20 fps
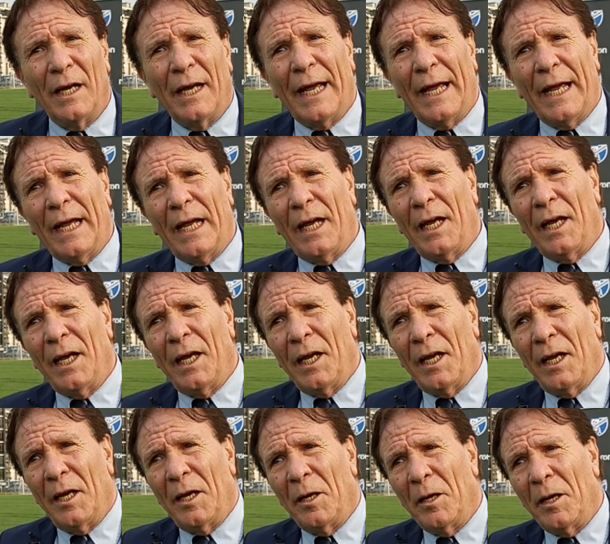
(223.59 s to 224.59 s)
e,
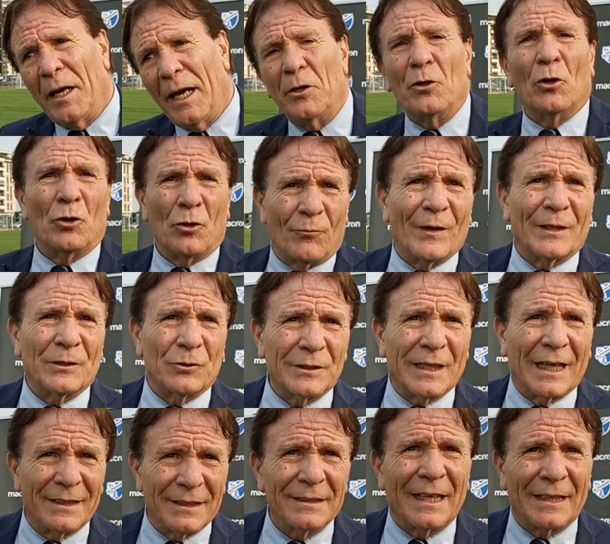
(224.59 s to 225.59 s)
eh, e io gli ho fatto
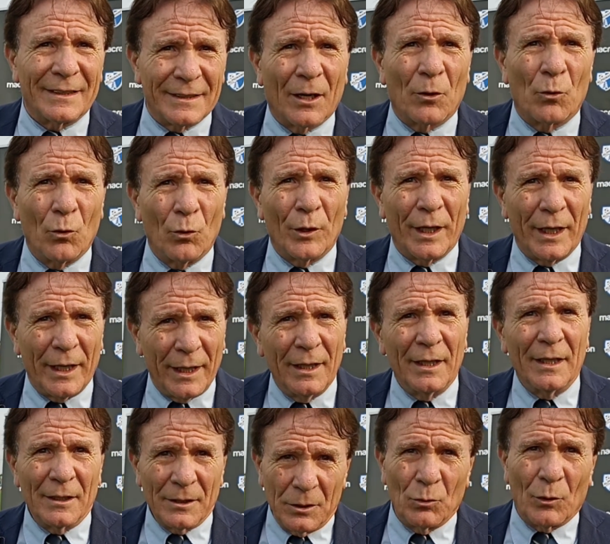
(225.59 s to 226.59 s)
tanti tanti auguri
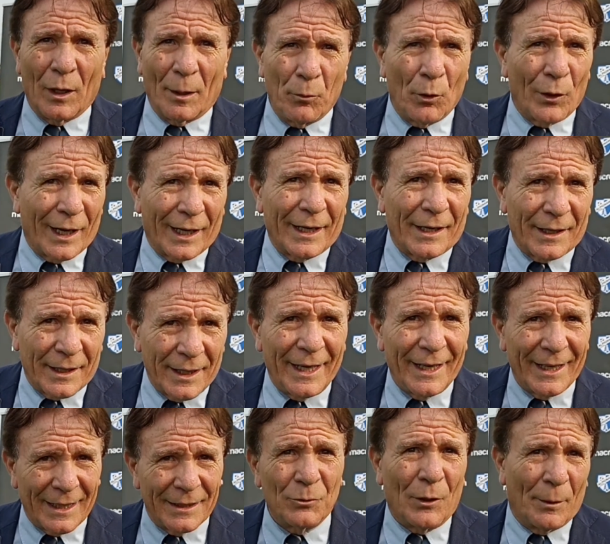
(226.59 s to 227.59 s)
di una buona
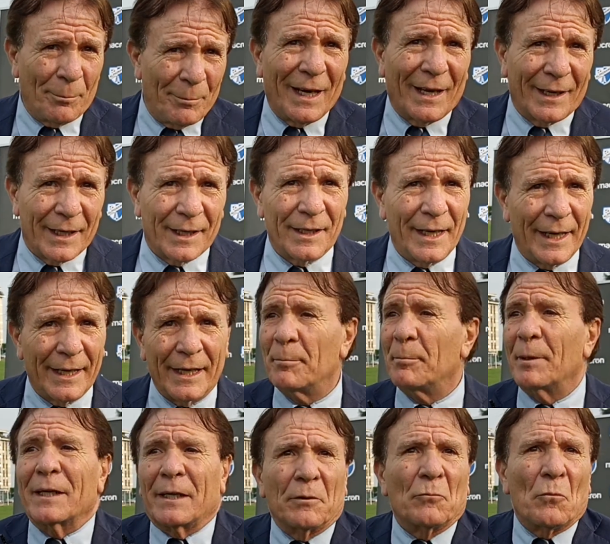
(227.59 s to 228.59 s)
carriera, di una bella carriera,
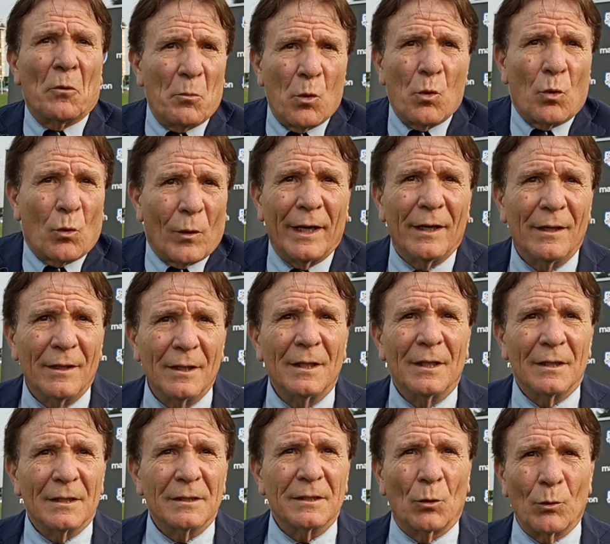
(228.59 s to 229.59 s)
perché comunque
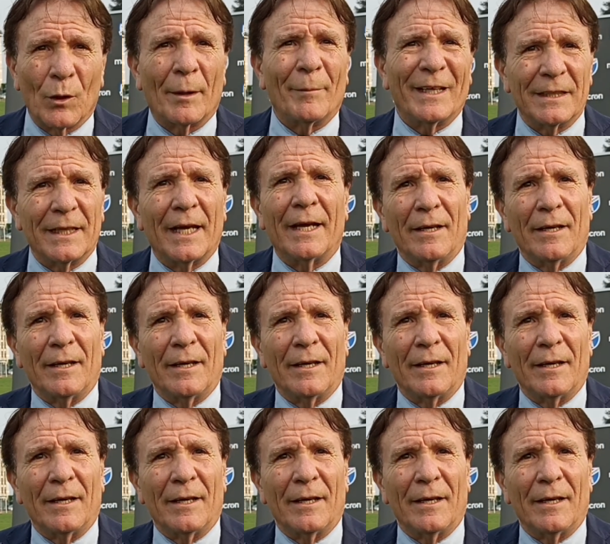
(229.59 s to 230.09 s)
sicuramente